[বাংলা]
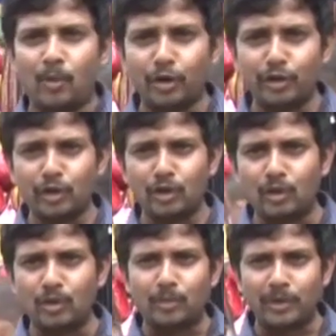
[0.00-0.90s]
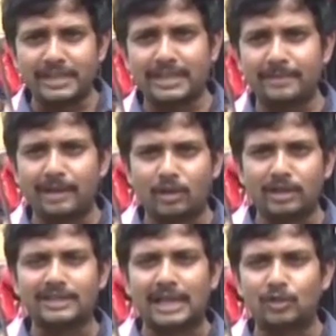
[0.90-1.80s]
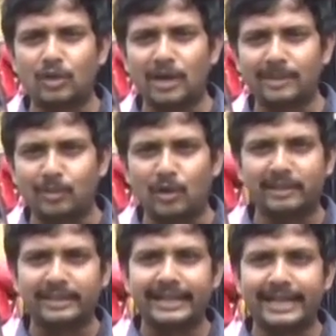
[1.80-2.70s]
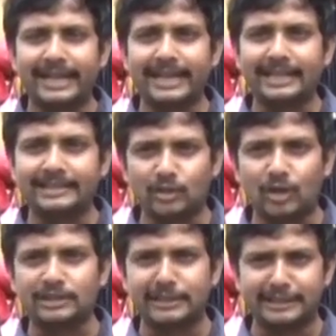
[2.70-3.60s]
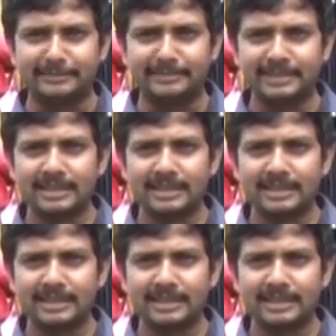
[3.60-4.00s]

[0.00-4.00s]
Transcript: পণ্য ও পরিষেবা কর চালু হওয়ার পর কেটে গেছে দশ দিন